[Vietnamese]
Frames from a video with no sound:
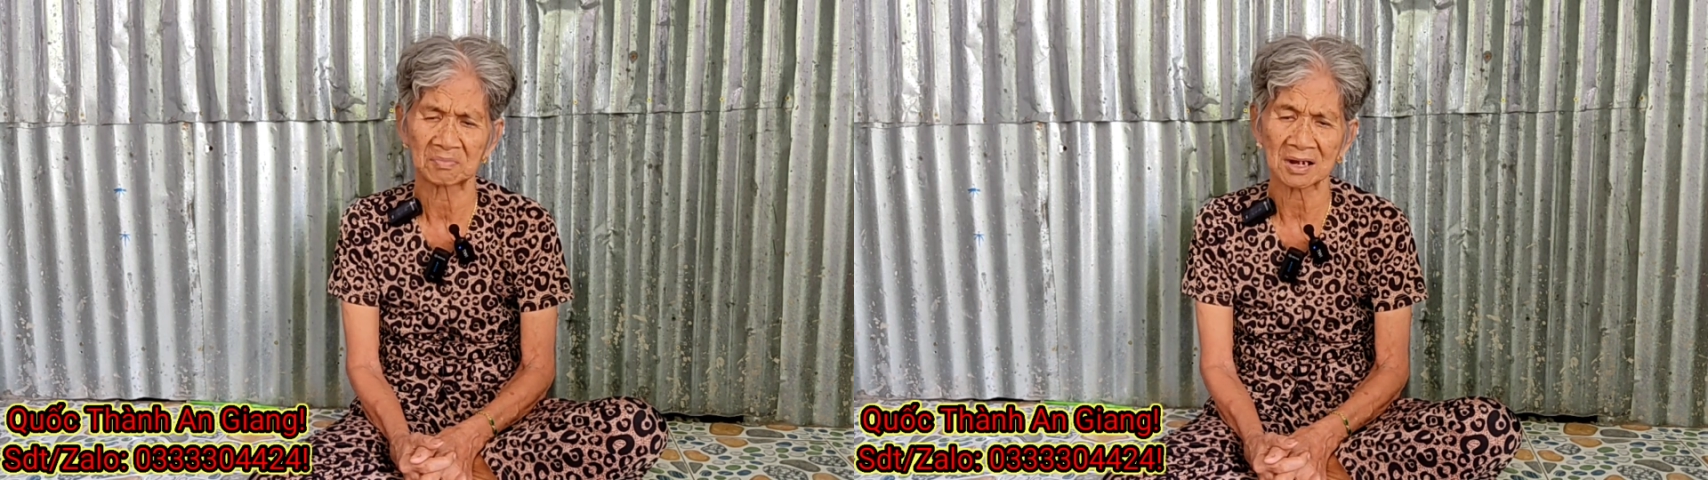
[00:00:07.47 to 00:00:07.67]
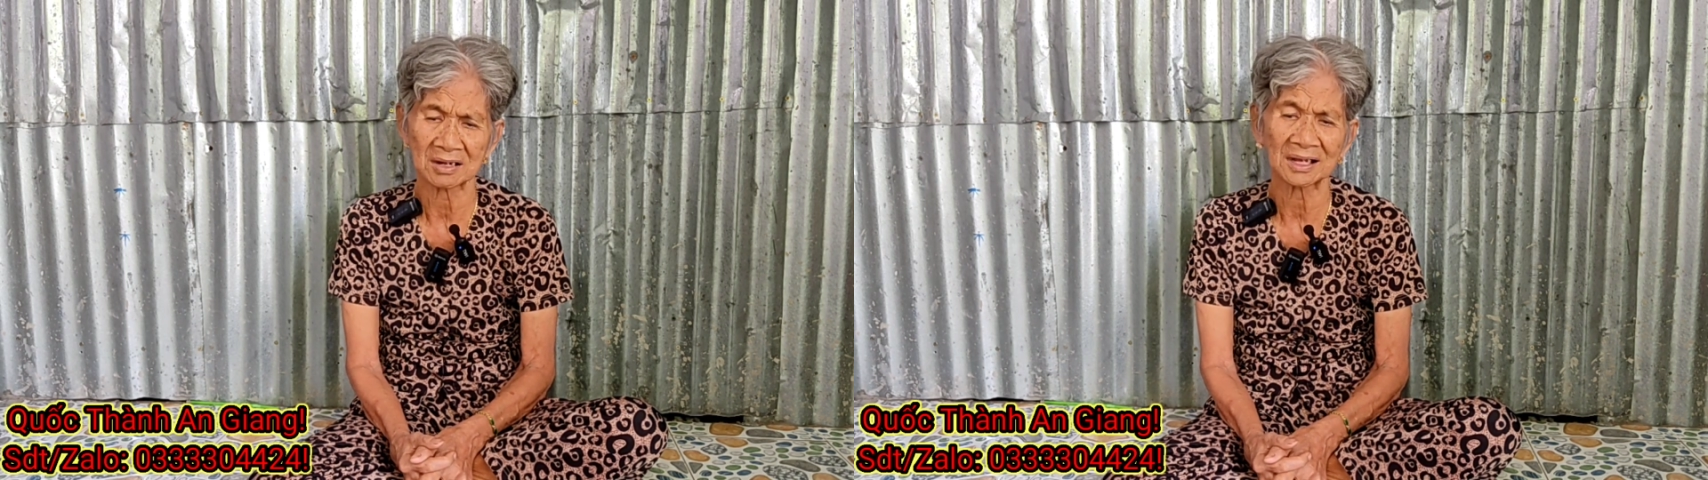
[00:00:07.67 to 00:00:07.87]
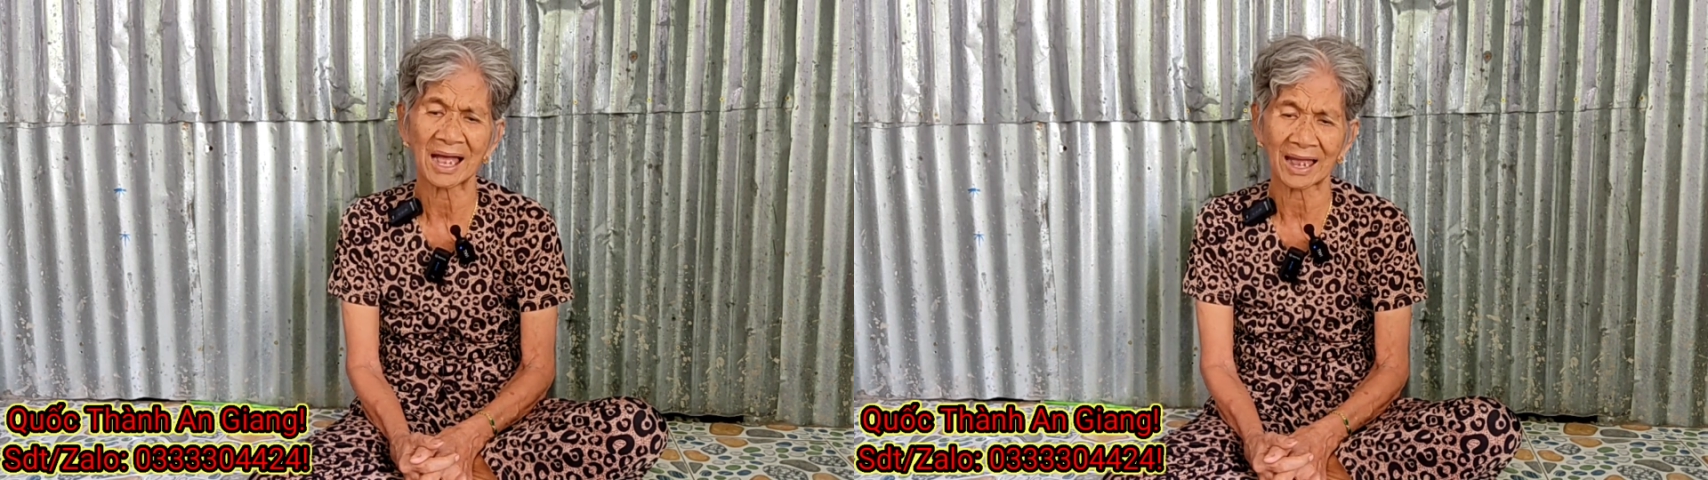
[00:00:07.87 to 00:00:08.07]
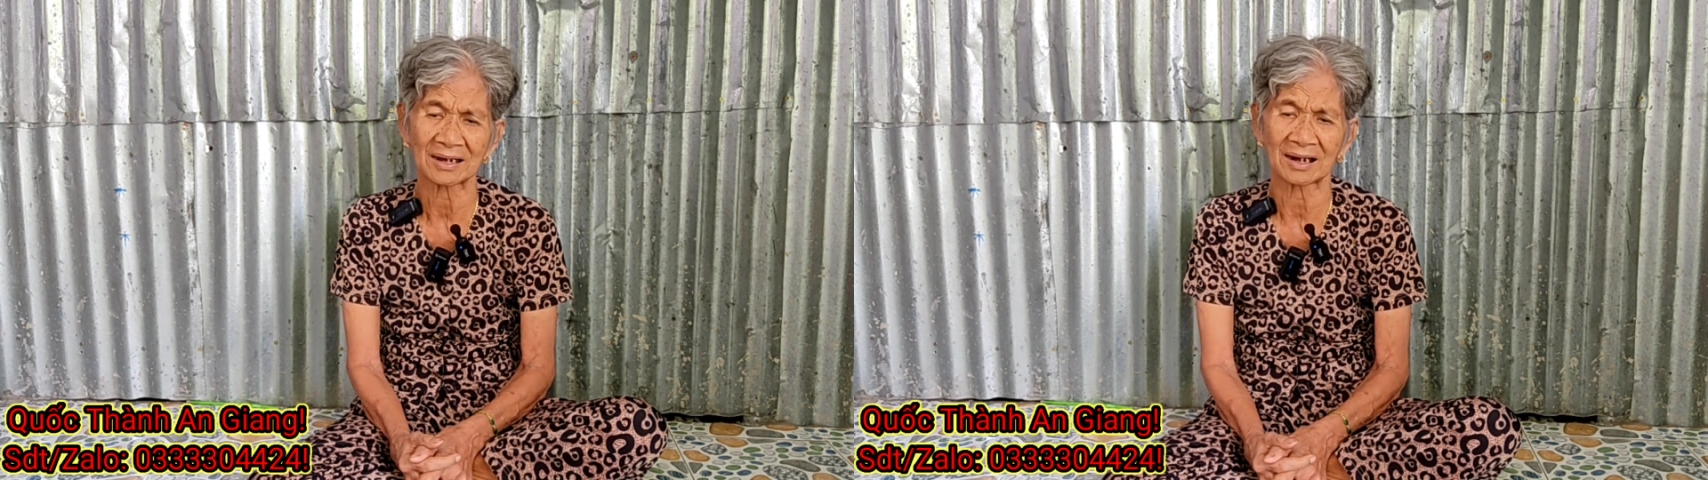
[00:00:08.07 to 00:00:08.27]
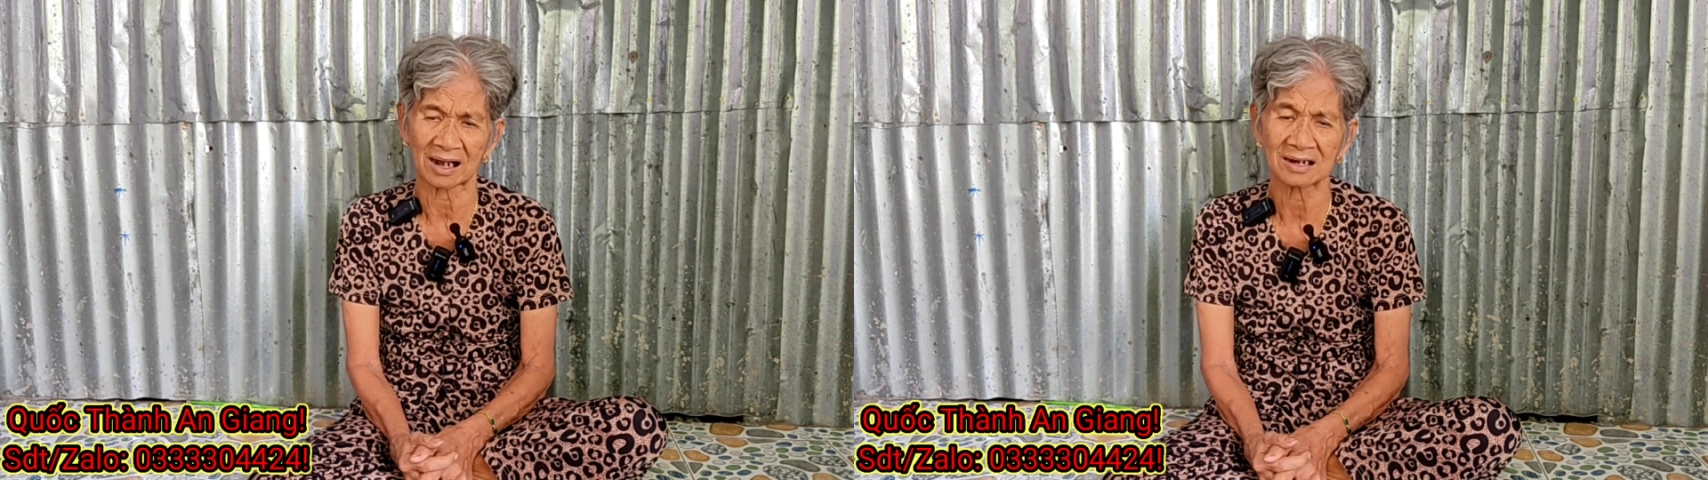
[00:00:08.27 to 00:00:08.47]
mới có tháng
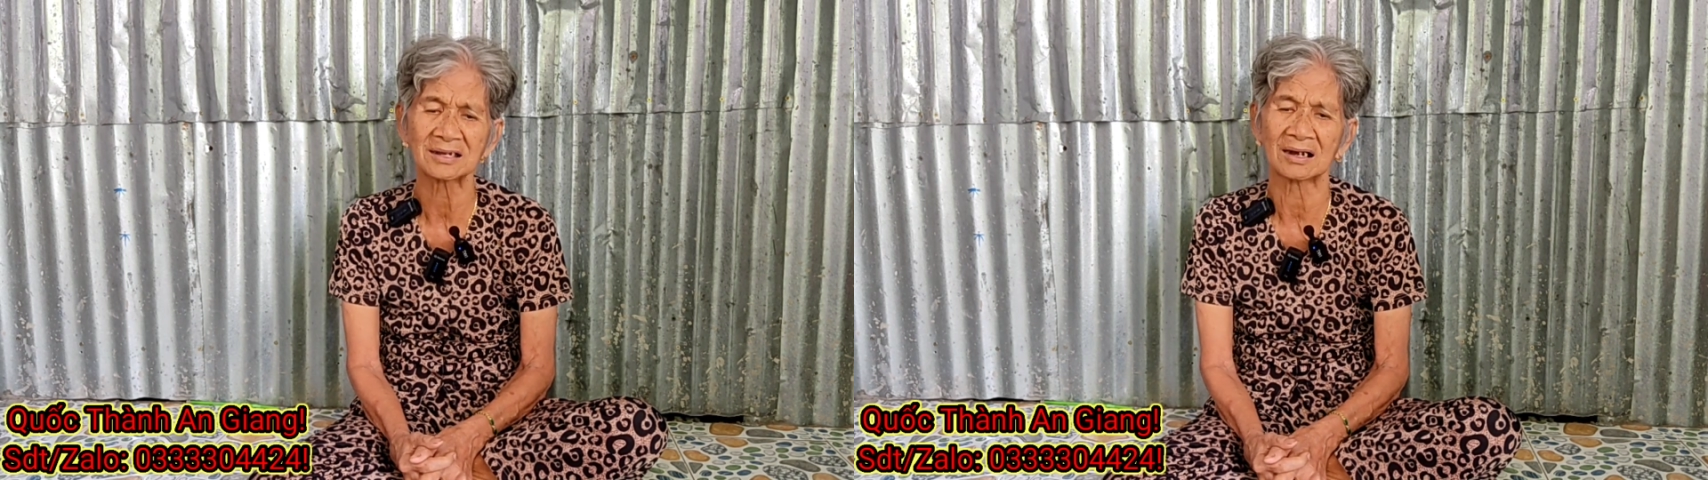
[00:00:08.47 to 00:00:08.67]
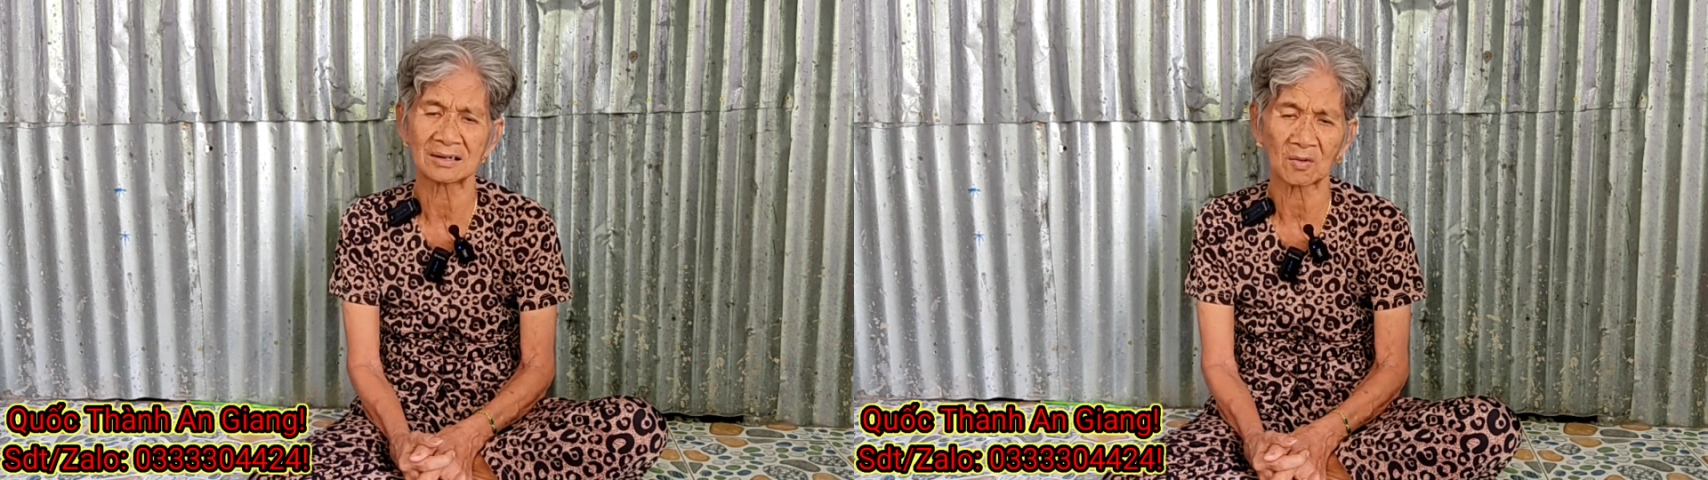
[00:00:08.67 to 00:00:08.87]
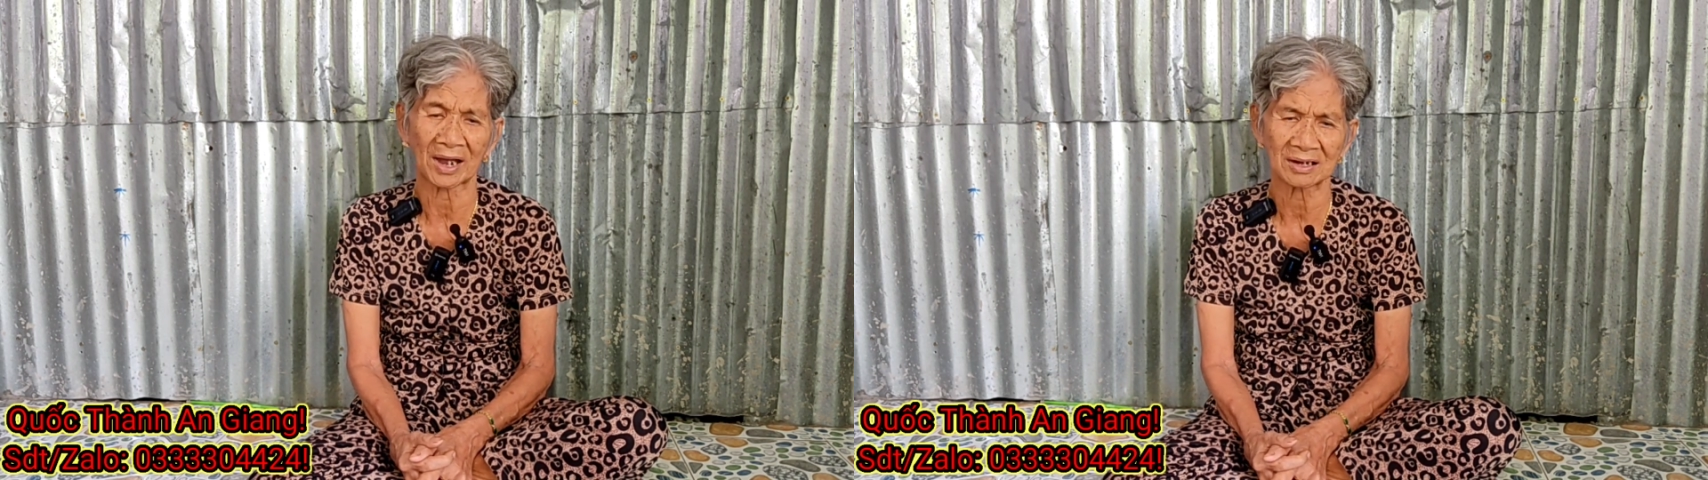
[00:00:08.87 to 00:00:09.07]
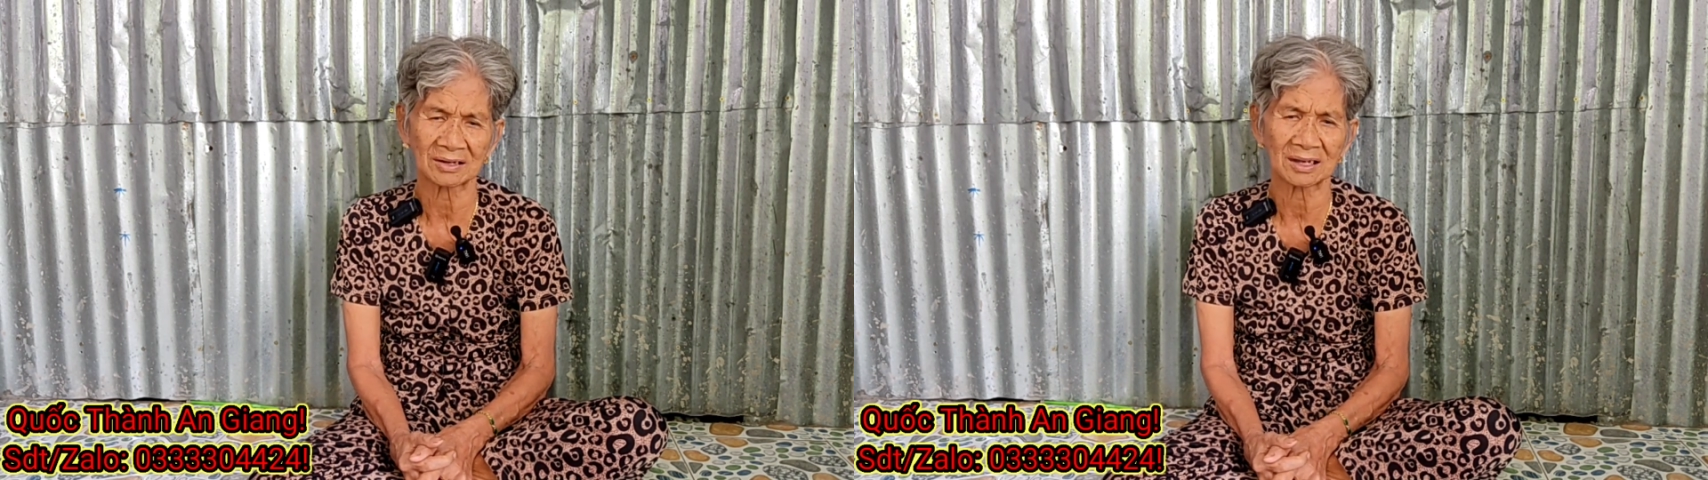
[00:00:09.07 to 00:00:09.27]
hai là khởi sự ngoại rồi